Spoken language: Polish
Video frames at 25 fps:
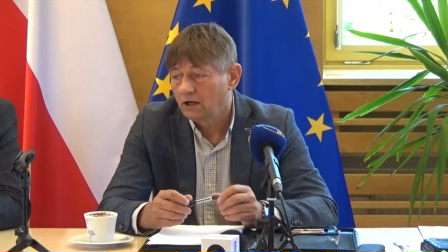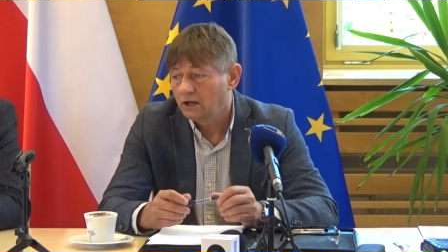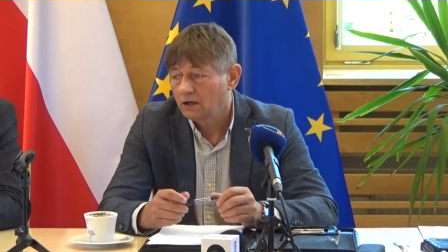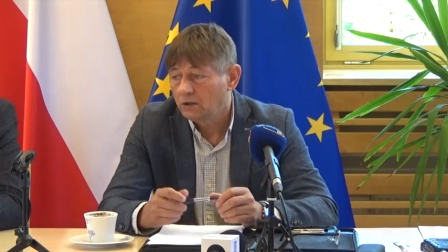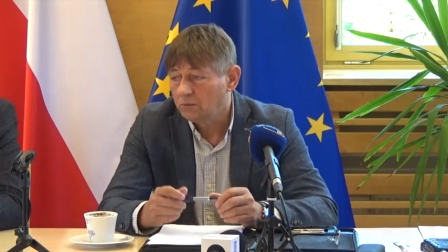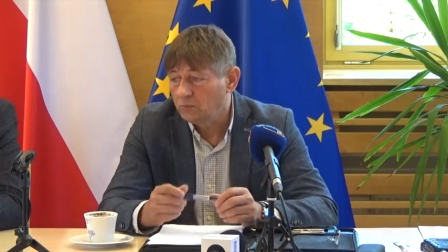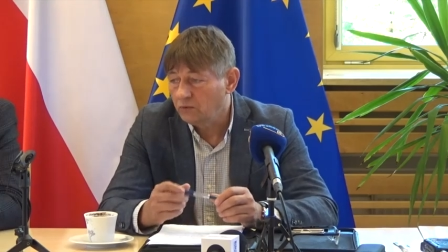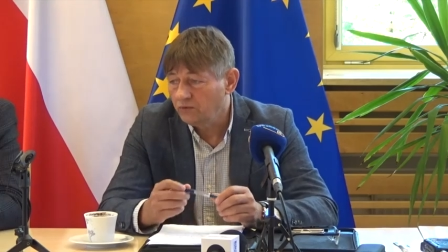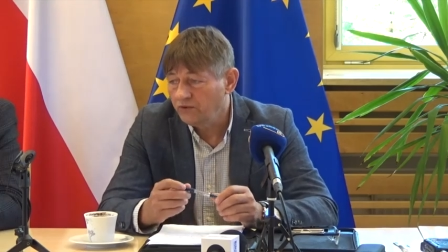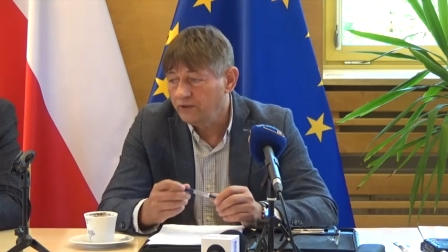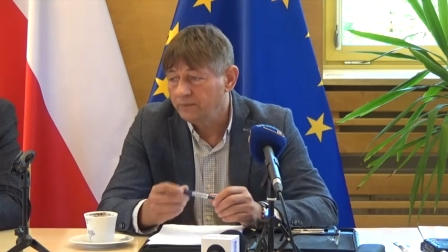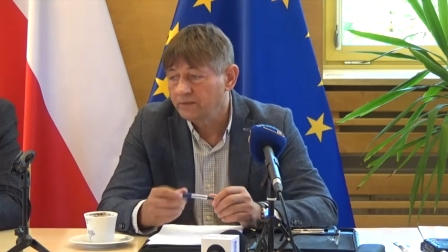
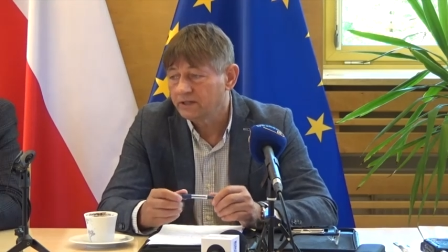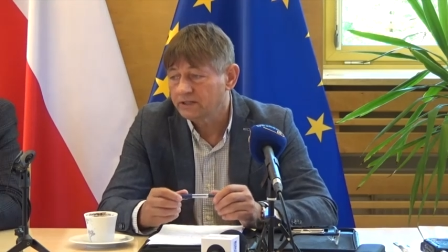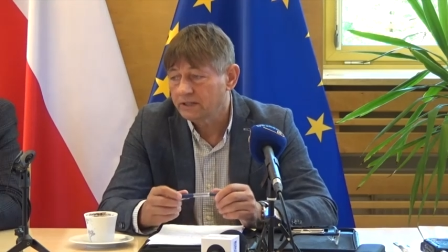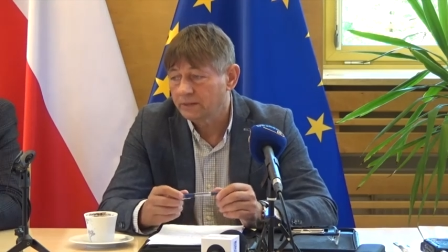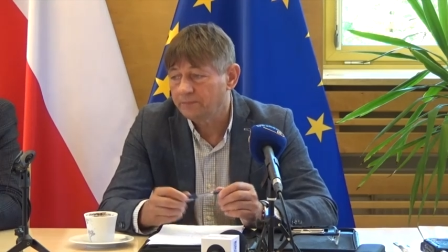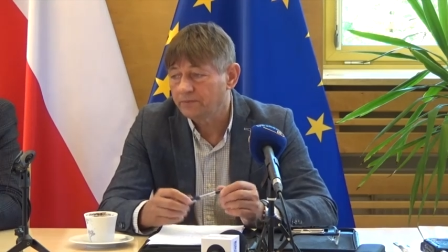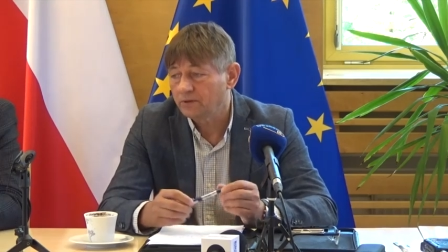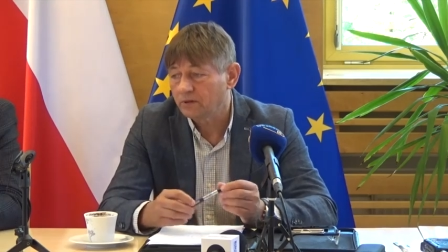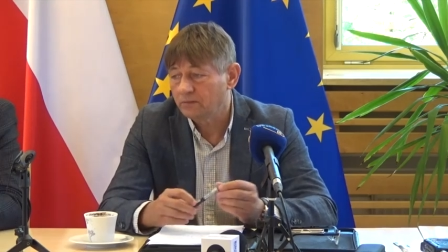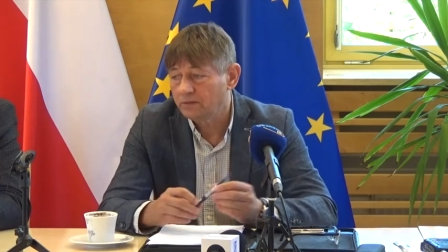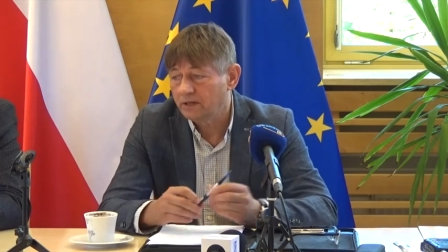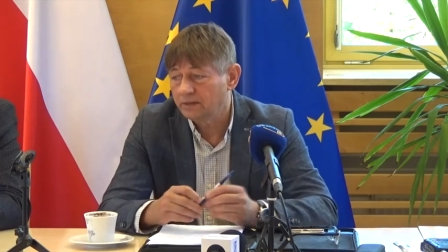Omówimy te
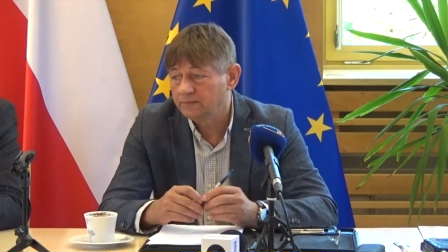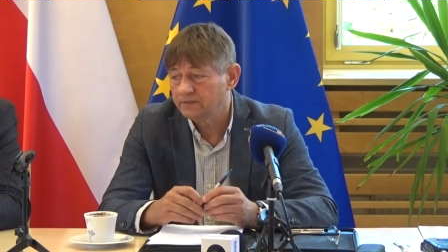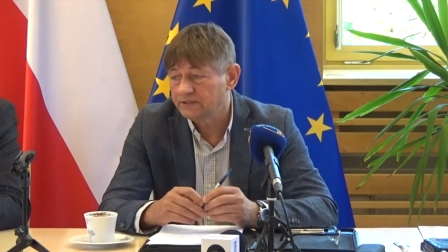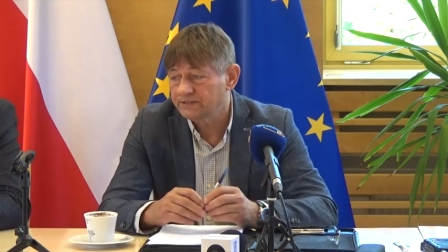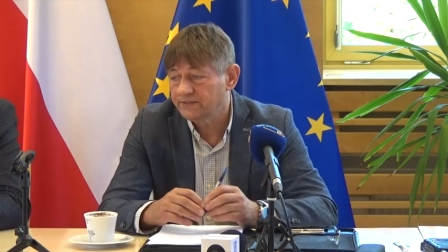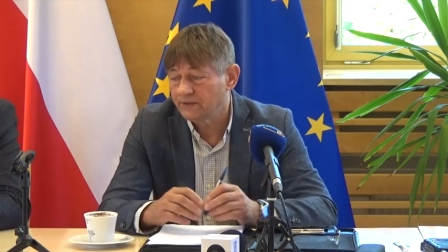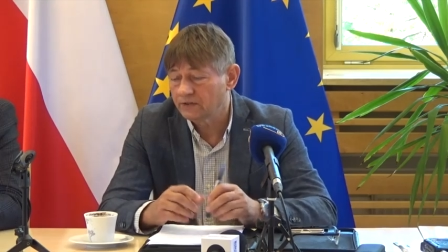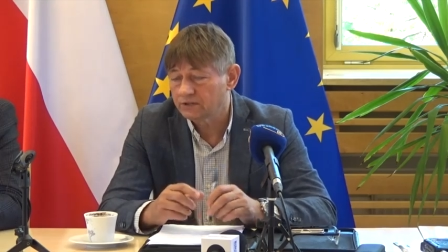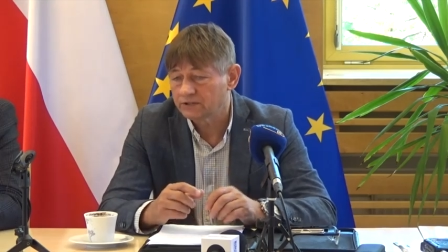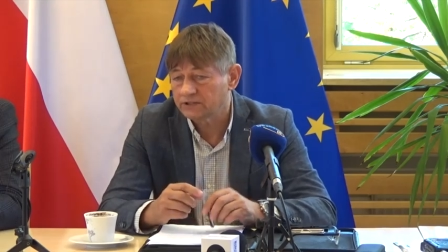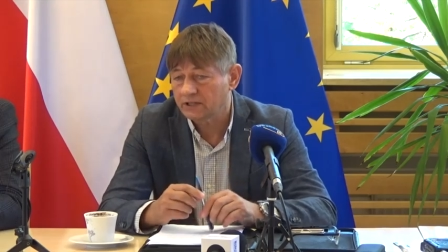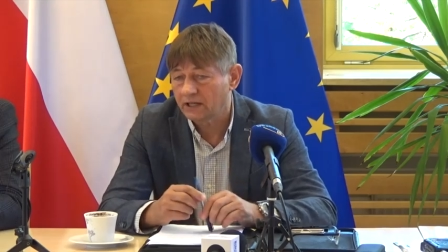problemy
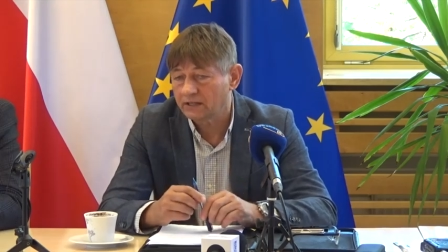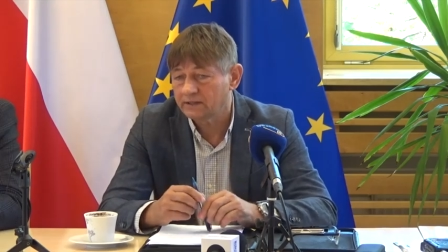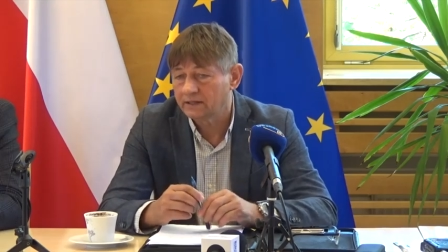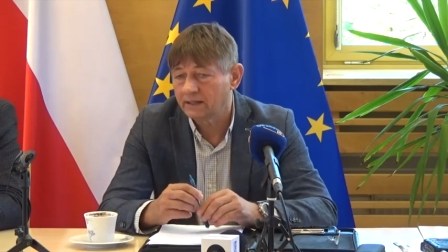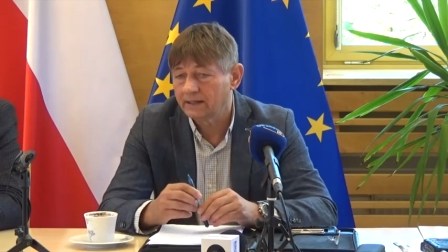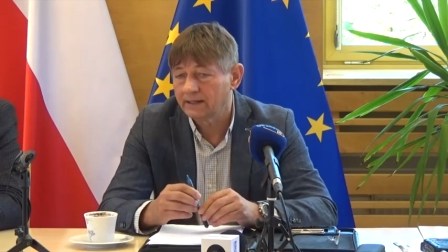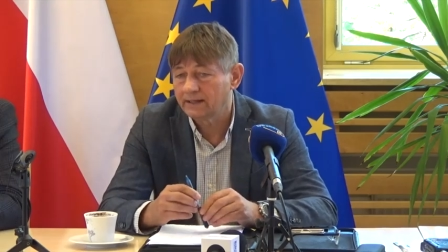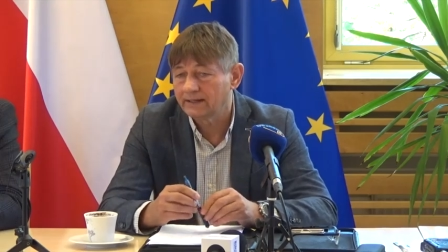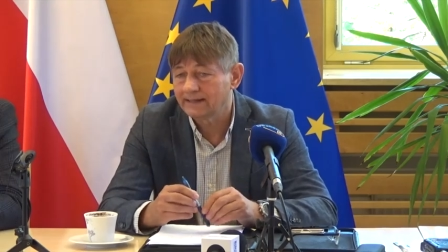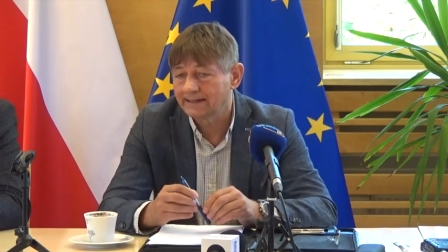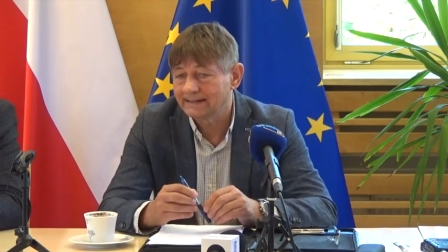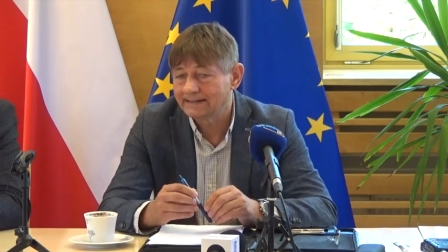
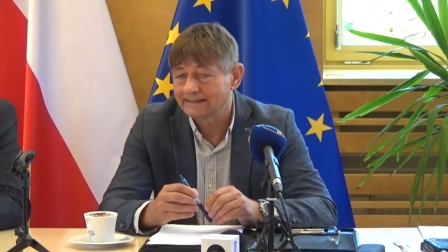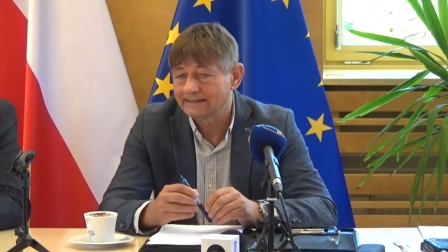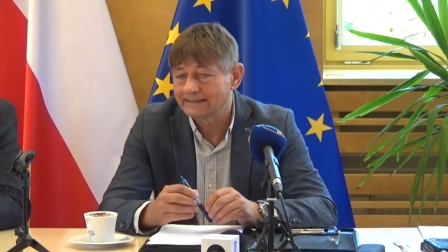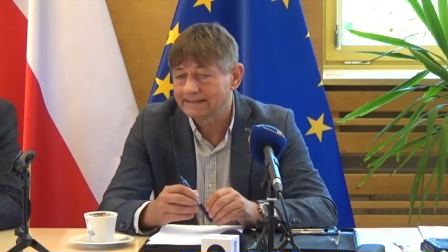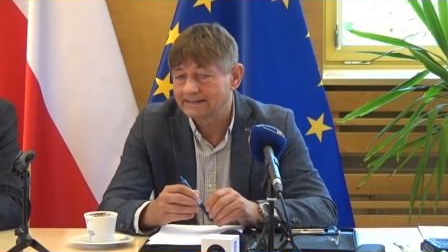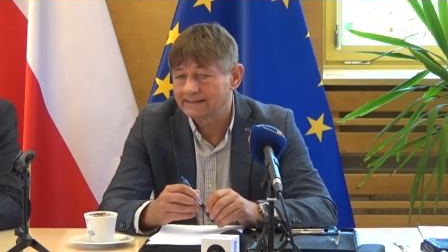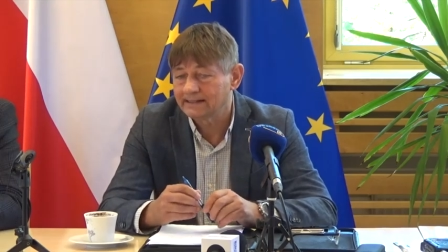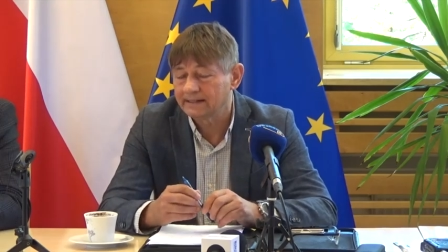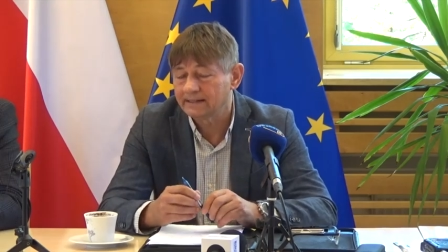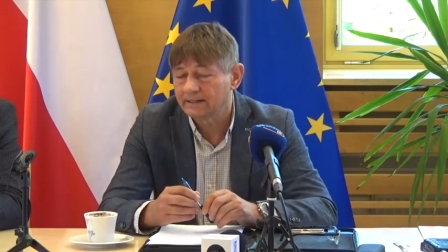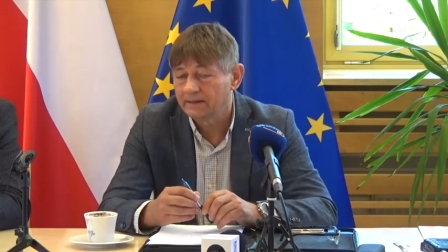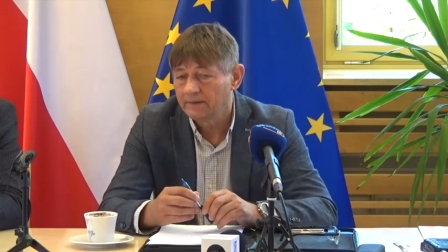związane
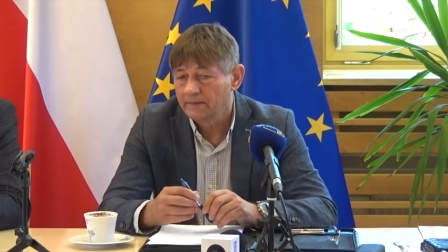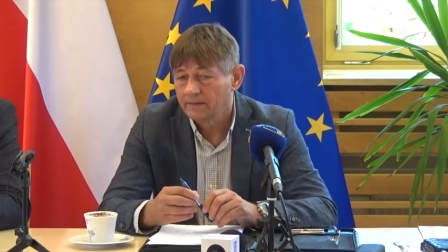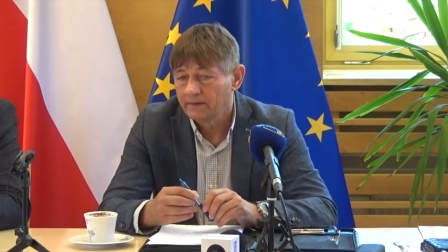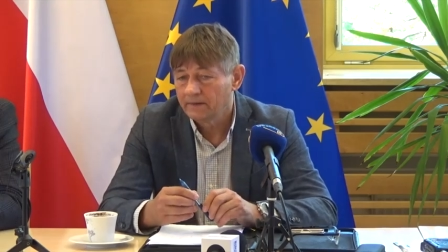z e,